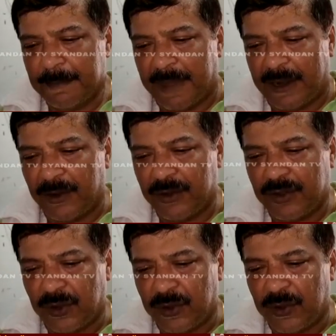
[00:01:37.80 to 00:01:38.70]
ভারত
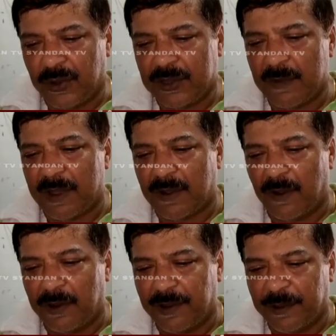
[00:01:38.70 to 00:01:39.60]
গোলক বা
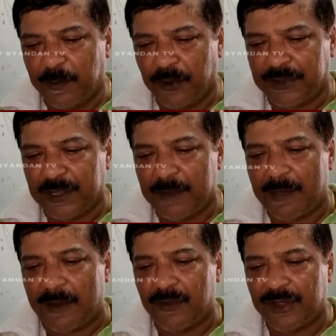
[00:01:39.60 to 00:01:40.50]
কংগ্রেসের প্রতি
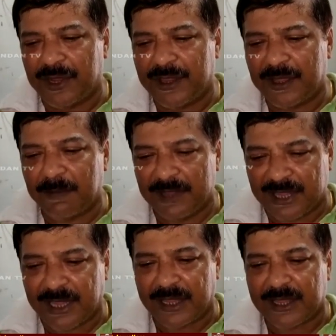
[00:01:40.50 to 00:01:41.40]
মানুষের যে
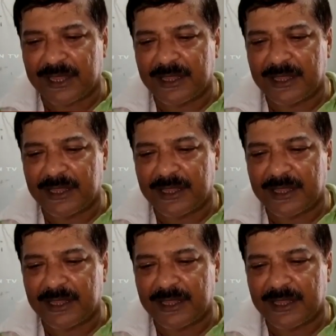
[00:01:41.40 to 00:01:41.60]
বিশ্বাস